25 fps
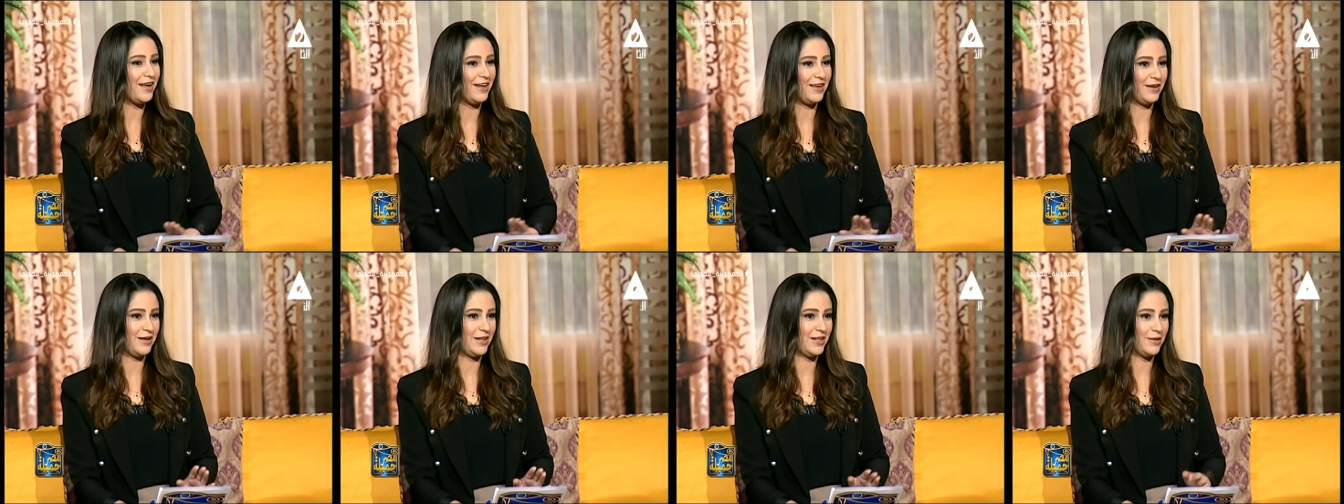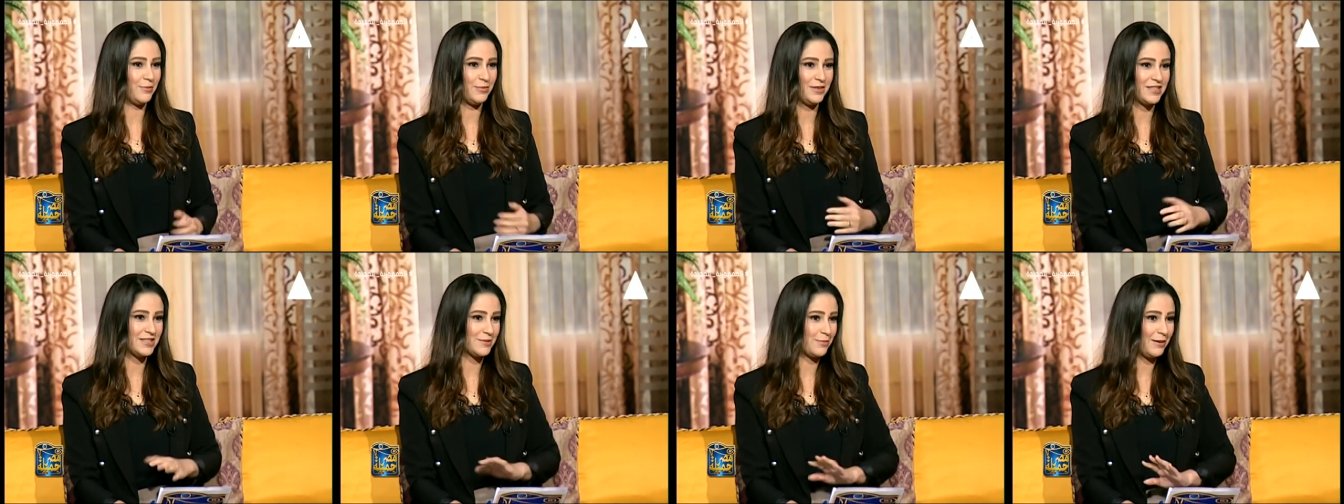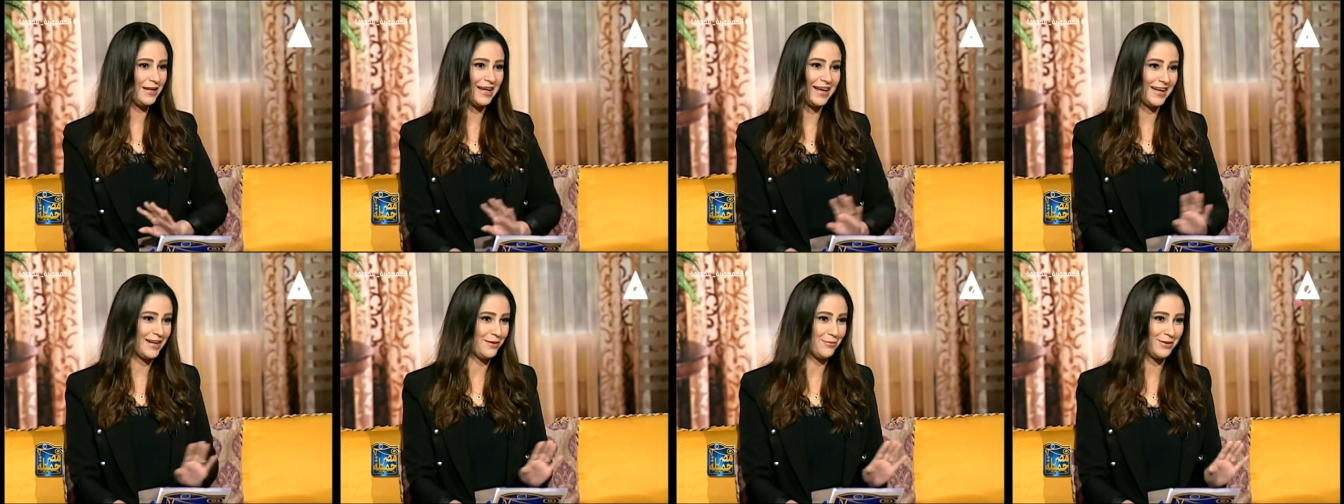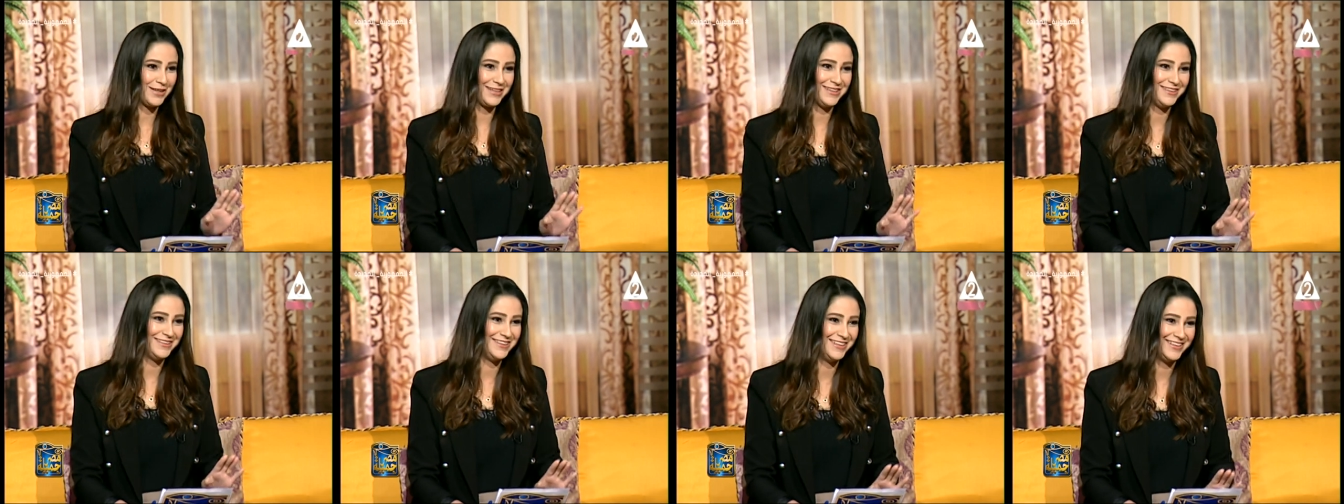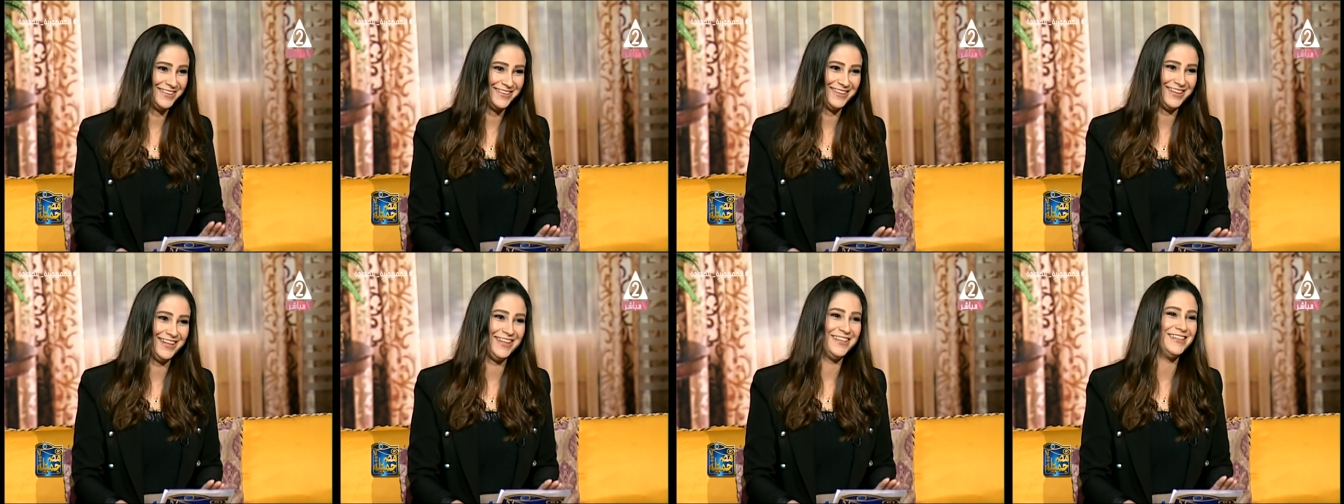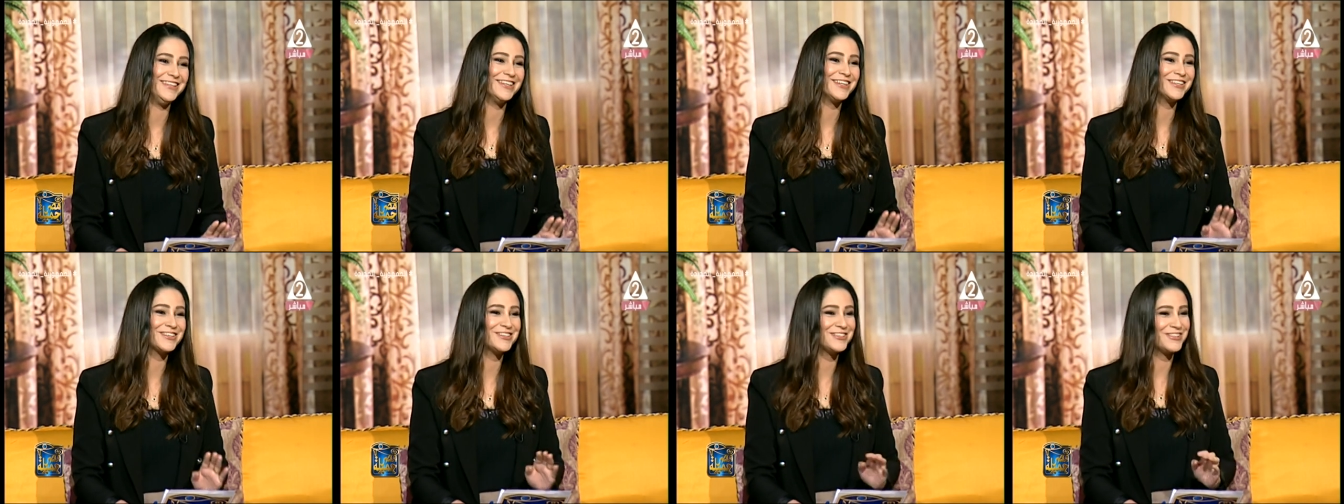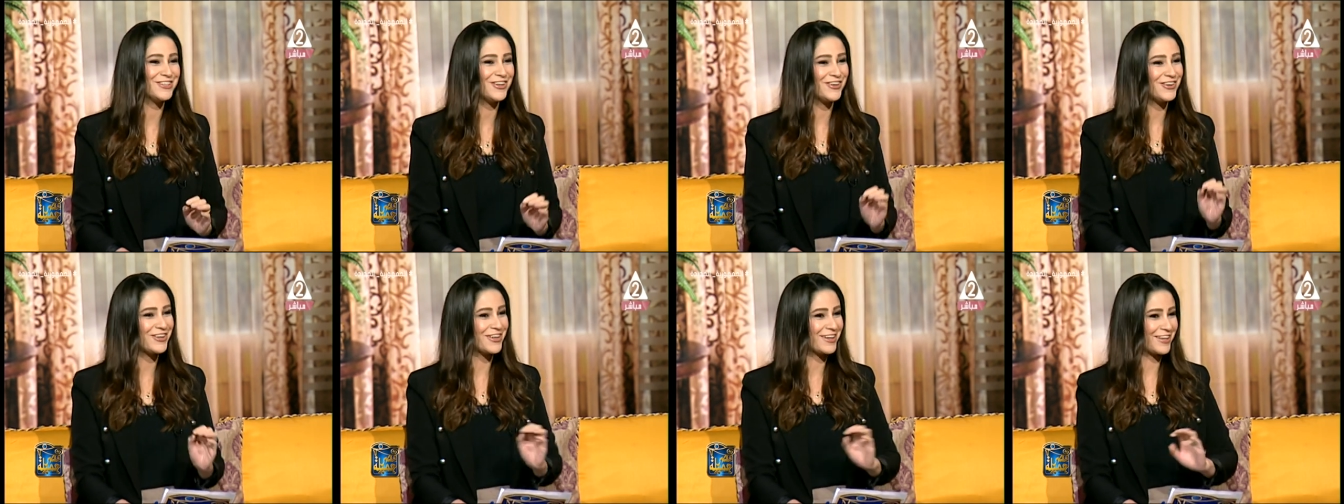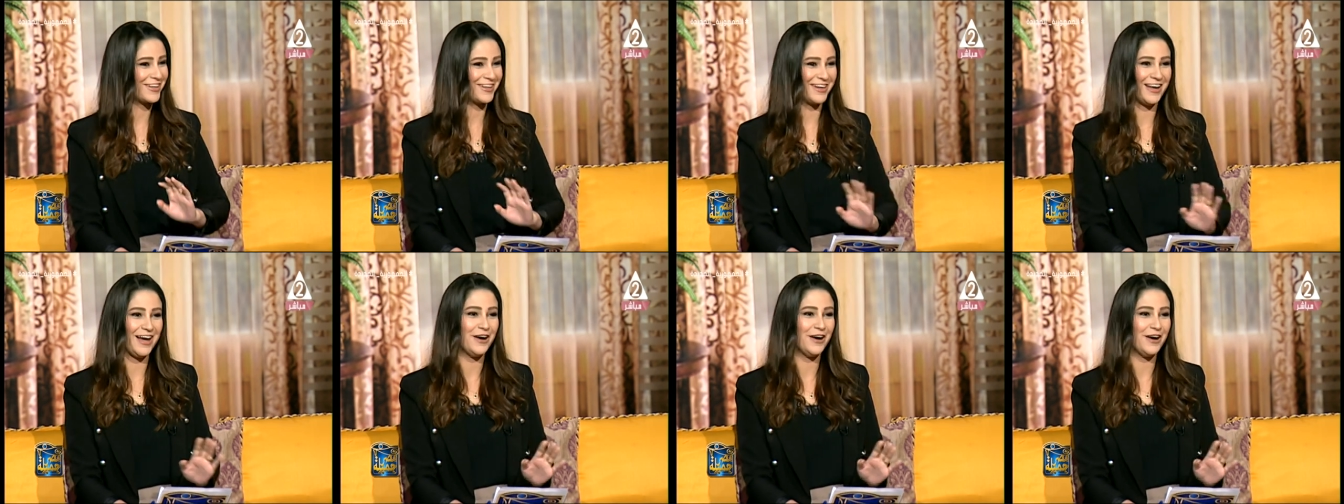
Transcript: انا بالنسبه لي غريبه جدا يعني اختيارك